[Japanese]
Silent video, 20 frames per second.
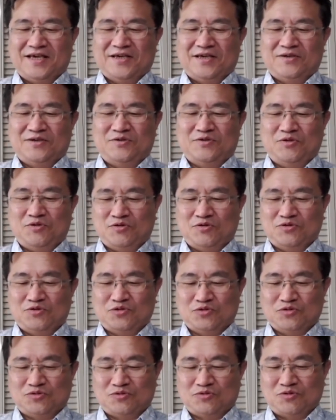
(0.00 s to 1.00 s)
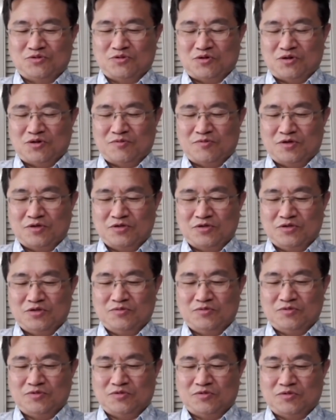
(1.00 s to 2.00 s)
いや、ちょっとあまりに
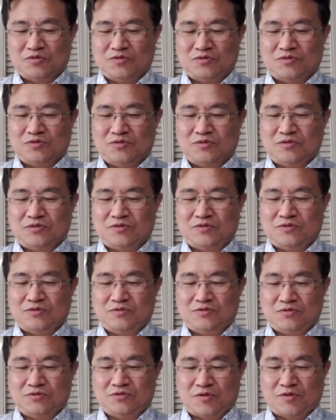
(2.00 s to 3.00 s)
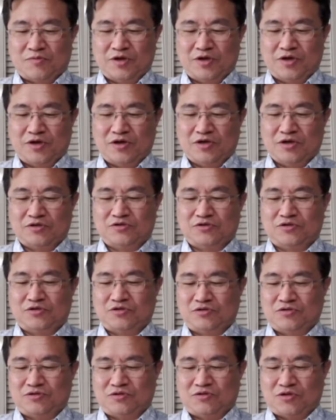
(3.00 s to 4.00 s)
も舐められ
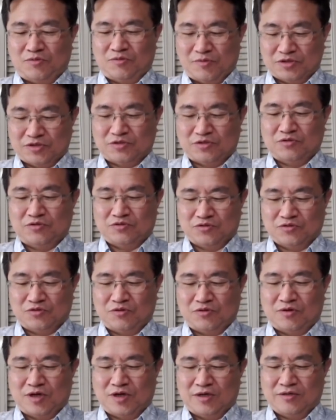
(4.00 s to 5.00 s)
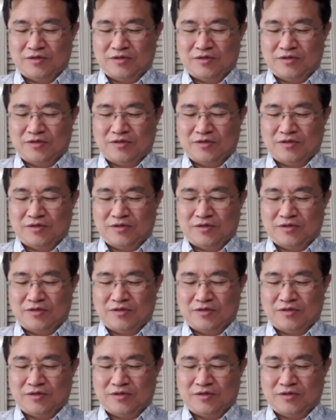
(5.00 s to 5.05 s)
てますよ、それは。